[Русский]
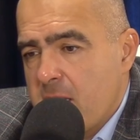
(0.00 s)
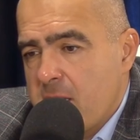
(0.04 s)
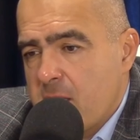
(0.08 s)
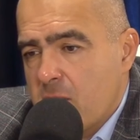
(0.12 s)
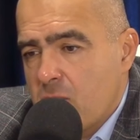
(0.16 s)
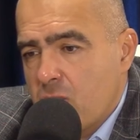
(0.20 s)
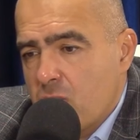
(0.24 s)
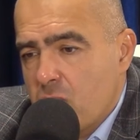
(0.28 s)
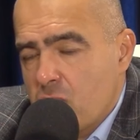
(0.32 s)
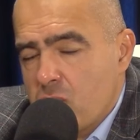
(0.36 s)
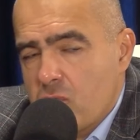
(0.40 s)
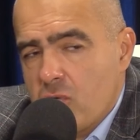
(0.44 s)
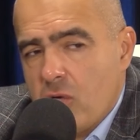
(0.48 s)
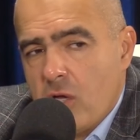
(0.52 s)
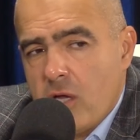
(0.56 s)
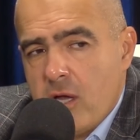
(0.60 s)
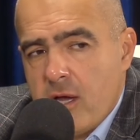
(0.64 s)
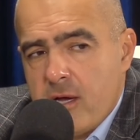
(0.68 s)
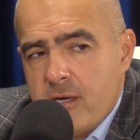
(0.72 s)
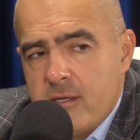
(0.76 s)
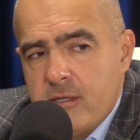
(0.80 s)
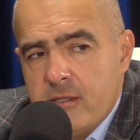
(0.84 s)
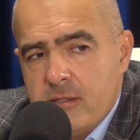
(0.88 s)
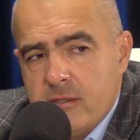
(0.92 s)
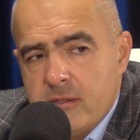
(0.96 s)
Это то, что
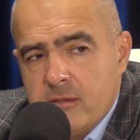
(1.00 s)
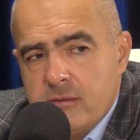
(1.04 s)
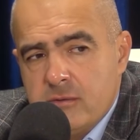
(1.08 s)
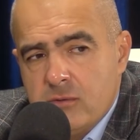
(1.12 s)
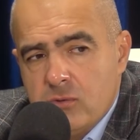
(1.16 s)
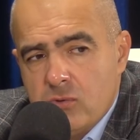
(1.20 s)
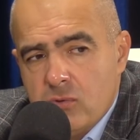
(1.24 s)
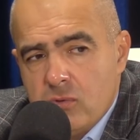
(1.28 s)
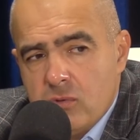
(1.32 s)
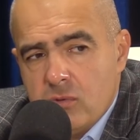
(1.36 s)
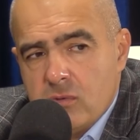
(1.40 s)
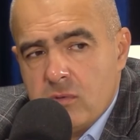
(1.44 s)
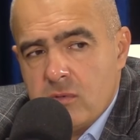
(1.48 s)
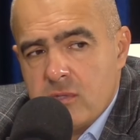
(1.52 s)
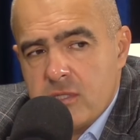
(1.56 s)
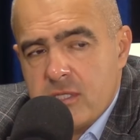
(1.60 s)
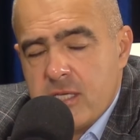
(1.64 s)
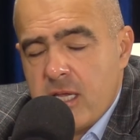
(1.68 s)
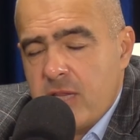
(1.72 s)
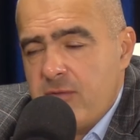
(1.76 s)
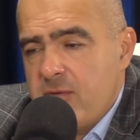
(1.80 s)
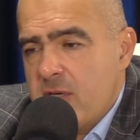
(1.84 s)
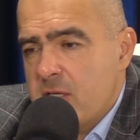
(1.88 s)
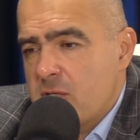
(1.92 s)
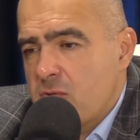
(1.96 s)
э, ну,
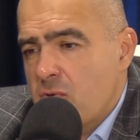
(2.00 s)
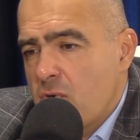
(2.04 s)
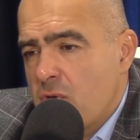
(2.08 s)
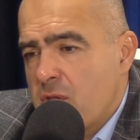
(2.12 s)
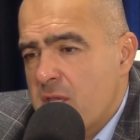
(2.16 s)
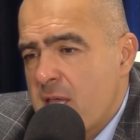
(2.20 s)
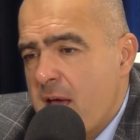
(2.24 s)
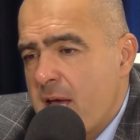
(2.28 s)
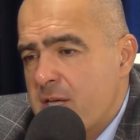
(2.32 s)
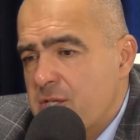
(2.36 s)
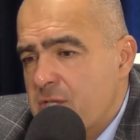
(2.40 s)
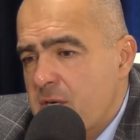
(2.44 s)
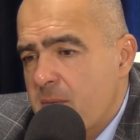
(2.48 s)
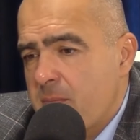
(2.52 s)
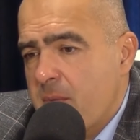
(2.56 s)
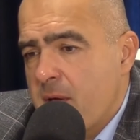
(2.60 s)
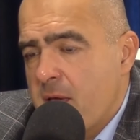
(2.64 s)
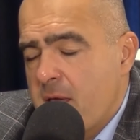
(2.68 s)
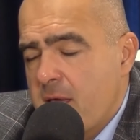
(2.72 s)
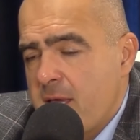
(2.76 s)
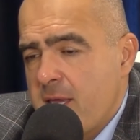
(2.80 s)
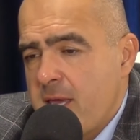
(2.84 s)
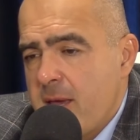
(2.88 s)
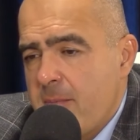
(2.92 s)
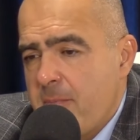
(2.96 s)
соответствует нашим
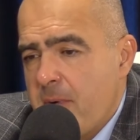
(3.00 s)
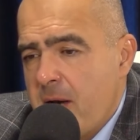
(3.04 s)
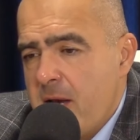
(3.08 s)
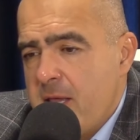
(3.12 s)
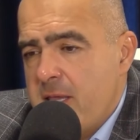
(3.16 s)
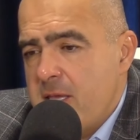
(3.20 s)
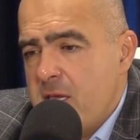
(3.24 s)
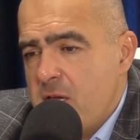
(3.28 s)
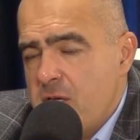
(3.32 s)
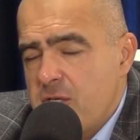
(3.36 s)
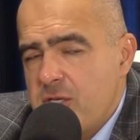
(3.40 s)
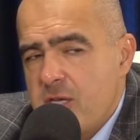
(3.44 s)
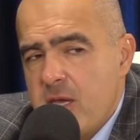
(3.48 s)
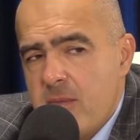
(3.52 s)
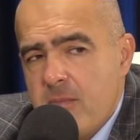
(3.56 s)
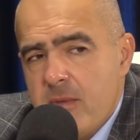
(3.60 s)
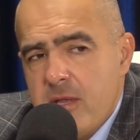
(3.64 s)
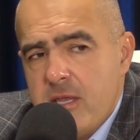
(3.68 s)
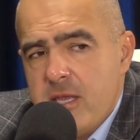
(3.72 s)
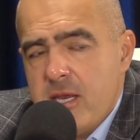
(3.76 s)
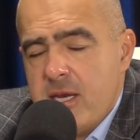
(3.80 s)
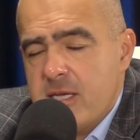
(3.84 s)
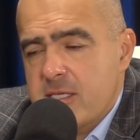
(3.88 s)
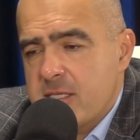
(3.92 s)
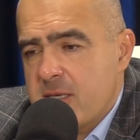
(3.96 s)
геополитическим
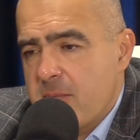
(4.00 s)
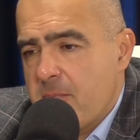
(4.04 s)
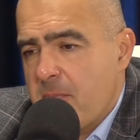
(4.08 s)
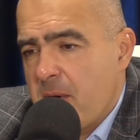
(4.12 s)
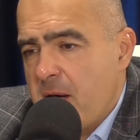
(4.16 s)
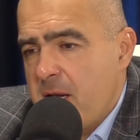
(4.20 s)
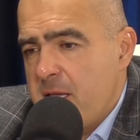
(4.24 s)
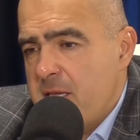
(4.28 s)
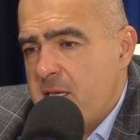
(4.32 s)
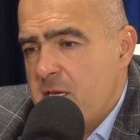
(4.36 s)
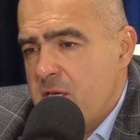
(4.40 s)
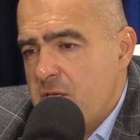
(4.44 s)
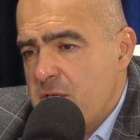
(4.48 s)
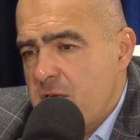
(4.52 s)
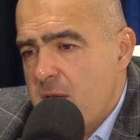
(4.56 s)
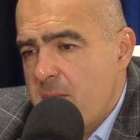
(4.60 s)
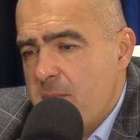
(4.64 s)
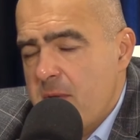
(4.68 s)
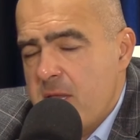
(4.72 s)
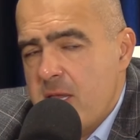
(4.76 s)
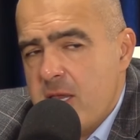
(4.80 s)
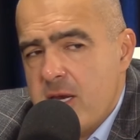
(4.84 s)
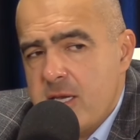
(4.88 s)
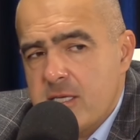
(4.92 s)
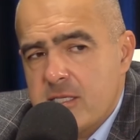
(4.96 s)
интересам,
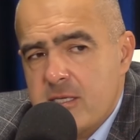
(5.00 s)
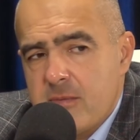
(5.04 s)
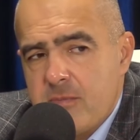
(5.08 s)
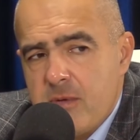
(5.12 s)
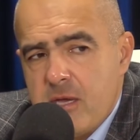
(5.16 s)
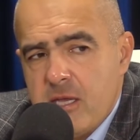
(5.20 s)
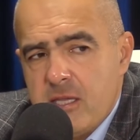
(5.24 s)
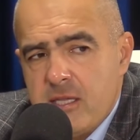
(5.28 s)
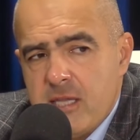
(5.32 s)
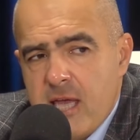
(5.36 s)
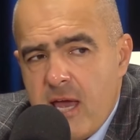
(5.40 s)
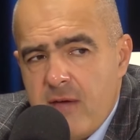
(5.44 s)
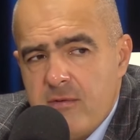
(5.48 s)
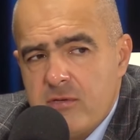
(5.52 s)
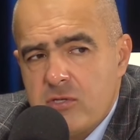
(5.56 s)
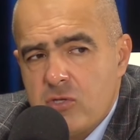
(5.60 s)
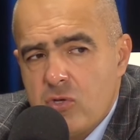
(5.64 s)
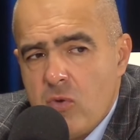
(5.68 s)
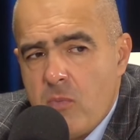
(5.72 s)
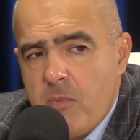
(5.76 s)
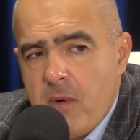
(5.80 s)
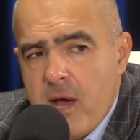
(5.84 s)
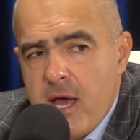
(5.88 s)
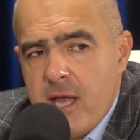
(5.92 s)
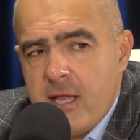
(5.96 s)
политическим интересам. Китай
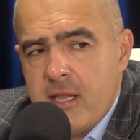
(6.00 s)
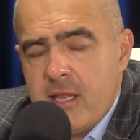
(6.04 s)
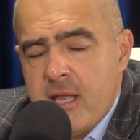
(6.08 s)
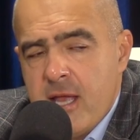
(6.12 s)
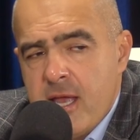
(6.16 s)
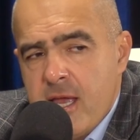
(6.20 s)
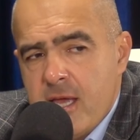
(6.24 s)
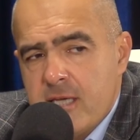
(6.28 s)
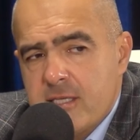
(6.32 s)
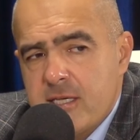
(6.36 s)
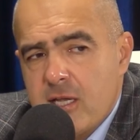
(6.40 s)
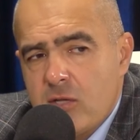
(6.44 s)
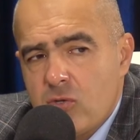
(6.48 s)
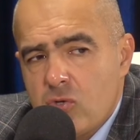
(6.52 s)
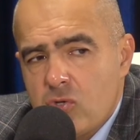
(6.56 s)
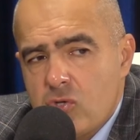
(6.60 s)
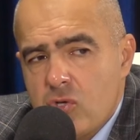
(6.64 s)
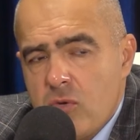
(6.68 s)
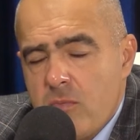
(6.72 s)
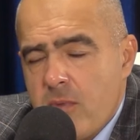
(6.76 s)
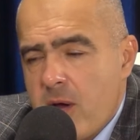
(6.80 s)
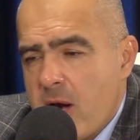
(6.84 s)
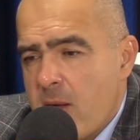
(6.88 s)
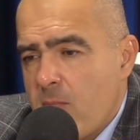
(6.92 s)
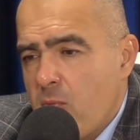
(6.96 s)
выступает за то,
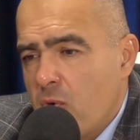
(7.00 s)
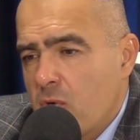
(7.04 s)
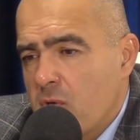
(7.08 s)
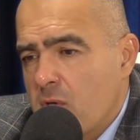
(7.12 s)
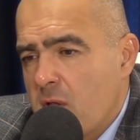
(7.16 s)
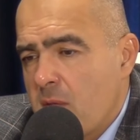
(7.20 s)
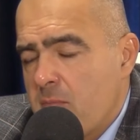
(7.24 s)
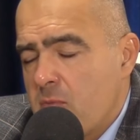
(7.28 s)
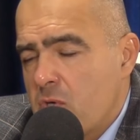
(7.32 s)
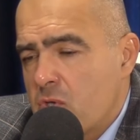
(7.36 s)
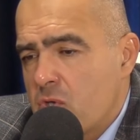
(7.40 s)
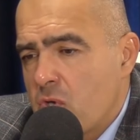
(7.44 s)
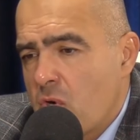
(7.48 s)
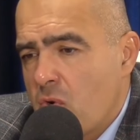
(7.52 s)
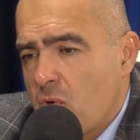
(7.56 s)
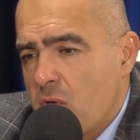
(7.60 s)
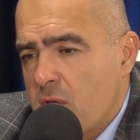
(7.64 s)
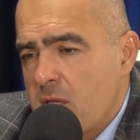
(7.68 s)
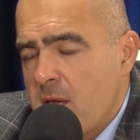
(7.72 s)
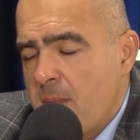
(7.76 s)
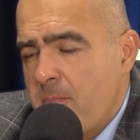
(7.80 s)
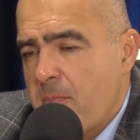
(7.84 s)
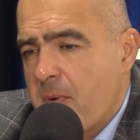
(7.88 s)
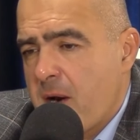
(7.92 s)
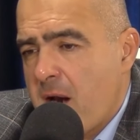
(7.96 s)
чтобы работало
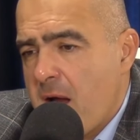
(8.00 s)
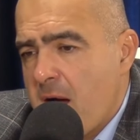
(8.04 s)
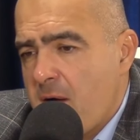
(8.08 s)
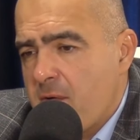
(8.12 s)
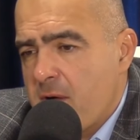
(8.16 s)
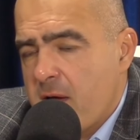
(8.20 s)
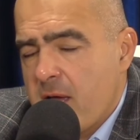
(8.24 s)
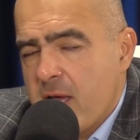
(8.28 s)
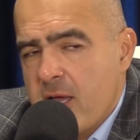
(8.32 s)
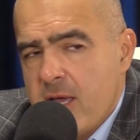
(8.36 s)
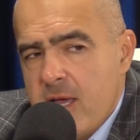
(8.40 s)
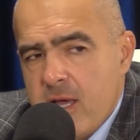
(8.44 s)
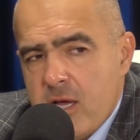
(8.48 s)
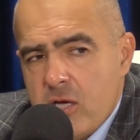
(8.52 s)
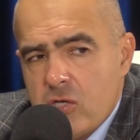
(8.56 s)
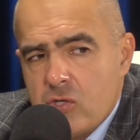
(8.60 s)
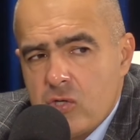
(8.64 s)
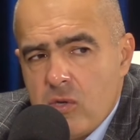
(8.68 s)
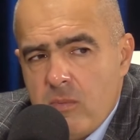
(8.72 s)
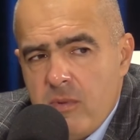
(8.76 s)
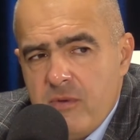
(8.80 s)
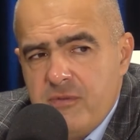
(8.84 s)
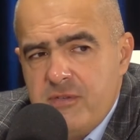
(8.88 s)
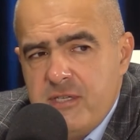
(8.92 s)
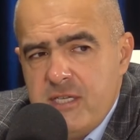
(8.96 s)
международное право,
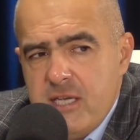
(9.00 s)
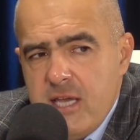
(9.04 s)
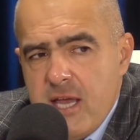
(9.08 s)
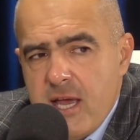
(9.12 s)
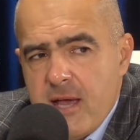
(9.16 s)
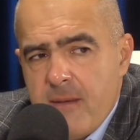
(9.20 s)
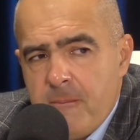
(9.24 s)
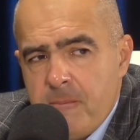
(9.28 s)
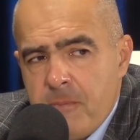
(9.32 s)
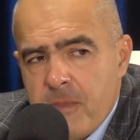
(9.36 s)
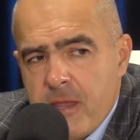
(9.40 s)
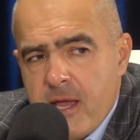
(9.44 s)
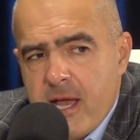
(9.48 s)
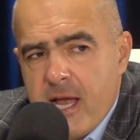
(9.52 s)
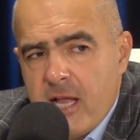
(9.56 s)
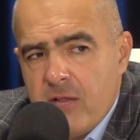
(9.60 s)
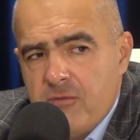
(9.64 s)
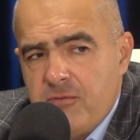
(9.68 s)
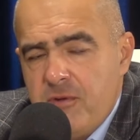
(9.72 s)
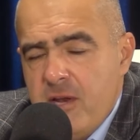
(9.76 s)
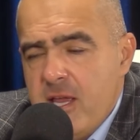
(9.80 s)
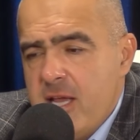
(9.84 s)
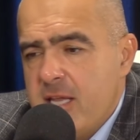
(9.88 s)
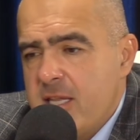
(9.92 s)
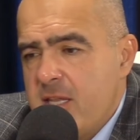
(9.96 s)
чтобы все
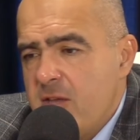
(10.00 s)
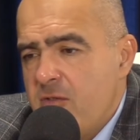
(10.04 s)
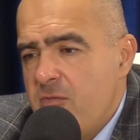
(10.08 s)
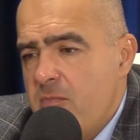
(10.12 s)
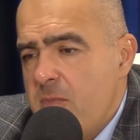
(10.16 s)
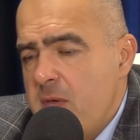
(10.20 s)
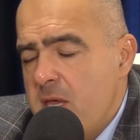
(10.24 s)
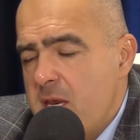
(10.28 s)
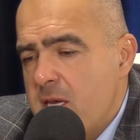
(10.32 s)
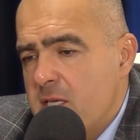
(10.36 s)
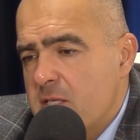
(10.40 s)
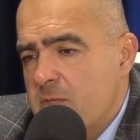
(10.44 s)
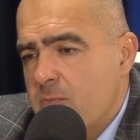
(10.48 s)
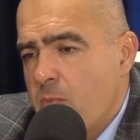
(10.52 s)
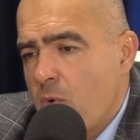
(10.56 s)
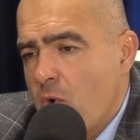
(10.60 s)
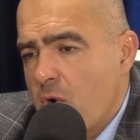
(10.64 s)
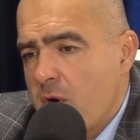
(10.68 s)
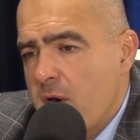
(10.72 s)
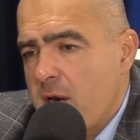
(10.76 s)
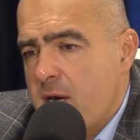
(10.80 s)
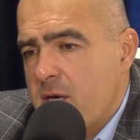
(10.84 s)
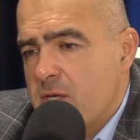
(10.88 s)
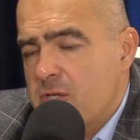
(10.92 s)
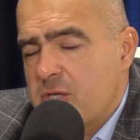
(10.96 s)
конфликты в мире,
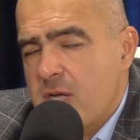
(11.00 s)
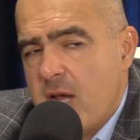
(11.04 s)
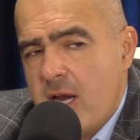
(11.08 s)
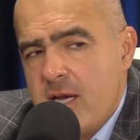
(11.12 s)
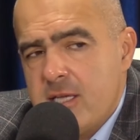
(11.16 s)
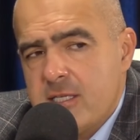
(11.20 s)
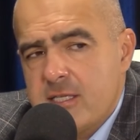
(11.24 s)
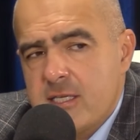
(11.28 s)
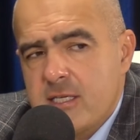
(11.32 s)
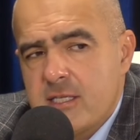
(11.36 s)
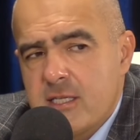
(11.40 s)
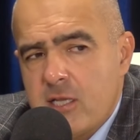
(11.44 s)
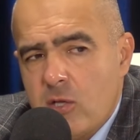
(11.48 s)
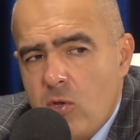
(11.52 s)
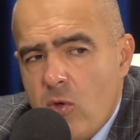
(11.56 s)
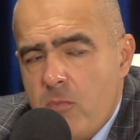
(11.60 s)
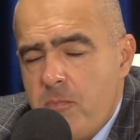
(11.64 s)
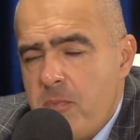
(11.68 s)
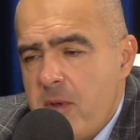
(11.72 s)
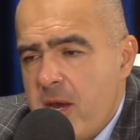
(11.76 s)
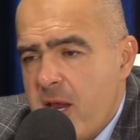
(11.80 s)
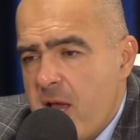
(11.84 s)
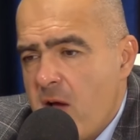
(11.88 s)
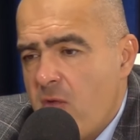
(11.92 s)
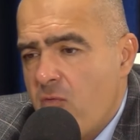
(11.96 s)
споры решались за столом
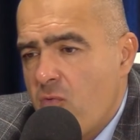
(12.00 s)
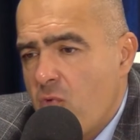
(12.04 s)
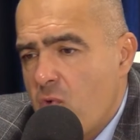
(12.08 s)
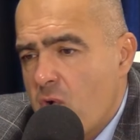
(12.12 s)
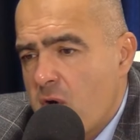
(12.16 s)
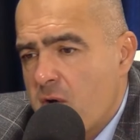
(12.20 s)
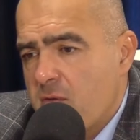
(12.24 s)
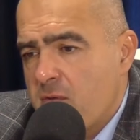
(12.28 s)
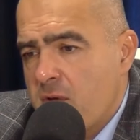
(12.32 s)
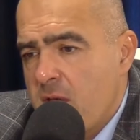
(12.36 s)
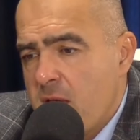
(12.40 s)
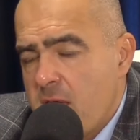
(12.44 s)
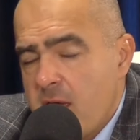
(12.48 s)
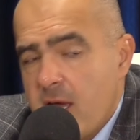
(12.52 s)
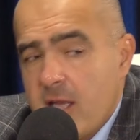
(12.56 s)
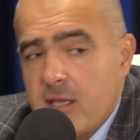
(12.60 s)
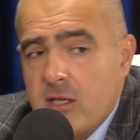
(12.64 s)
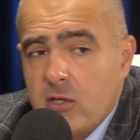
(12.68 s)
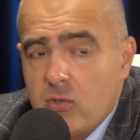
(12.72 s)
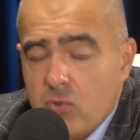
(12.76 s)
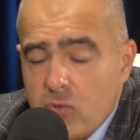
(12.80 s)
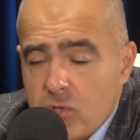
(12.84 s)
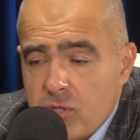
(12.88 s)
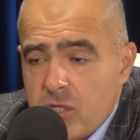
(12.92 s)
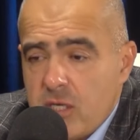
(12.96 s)
переговоров.
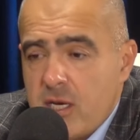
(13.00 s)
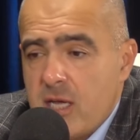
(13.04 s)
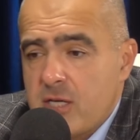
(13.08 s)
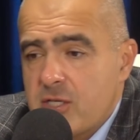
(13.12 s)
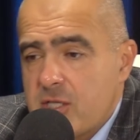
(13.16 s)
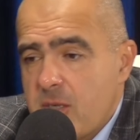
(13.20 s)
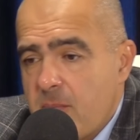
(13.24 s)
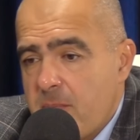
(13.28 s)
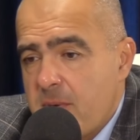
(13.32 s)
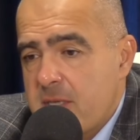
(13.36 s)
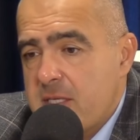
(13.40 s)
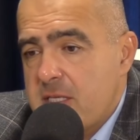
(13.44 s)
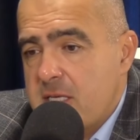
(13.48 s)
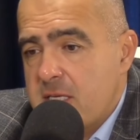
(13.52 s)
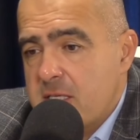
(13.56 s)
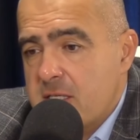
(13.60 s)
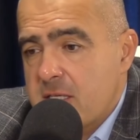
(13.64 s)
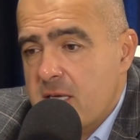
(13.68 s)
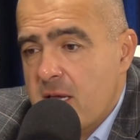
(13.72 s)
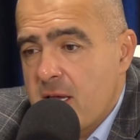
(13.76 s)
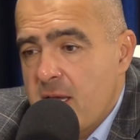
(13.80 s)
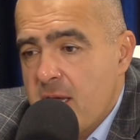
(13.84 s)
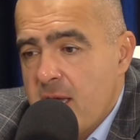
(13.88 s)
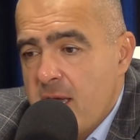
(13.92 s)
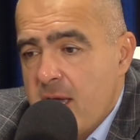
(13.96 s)
Это тоже наша
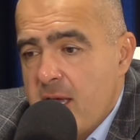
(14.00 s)
позиция.